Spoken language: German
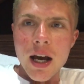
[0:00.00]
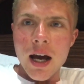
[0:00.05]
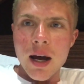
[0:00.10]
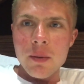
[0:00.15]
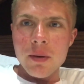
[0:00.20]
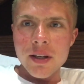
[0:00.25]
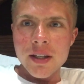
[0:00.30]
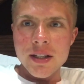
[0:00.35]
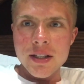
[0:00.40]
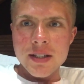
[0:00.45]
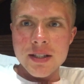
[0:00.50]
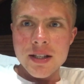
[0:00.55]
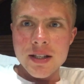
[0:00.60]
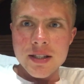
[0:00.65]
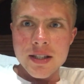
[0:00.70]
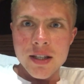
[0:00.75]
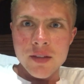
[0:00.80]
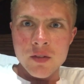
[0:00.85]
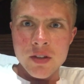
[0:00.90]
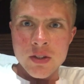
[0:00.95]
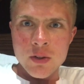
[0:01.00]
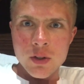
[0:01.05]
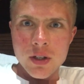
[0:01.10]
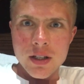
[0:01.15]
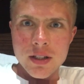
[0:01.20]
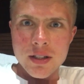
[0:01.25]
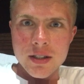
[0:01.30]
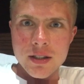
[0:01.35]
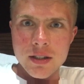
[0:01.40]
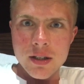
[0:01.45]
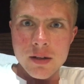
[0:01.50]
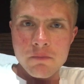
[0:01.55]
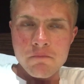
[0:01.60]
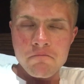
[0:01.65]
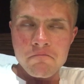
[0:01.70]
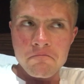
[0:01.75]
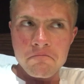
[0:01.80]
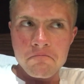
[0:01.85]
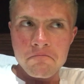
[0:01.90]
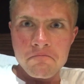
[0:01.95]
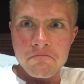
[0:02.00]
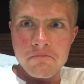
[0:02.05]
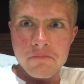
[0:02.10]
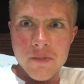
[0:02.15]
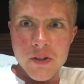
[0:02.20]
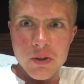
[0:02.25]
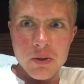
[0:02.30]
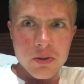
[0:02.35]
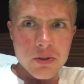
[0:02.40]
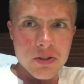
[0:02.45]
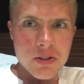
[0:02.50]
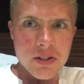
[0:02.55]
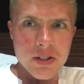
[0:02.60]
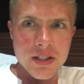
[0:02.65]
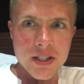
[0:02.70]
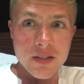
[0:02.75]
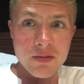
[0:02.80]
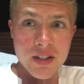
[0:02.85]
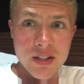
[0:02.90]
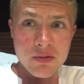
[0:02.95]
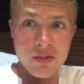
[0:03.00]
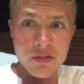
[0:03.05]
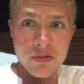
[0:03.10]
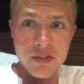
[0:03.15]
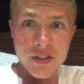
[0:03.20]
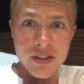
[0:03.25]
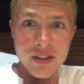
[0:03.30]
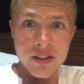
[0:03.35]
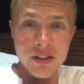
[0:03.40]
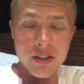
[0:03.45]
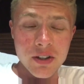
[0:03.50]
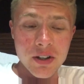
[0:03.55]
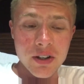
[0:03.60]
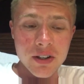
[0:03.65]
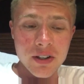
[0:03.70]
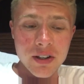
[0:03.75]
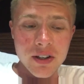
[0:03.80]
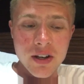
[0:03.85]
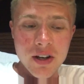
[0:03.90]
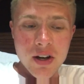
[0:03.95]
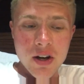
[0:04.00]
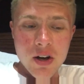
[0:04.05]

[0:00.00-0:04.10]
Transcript: aber hier ist das irgendwie so das ähm, günstigste, was wir finden können.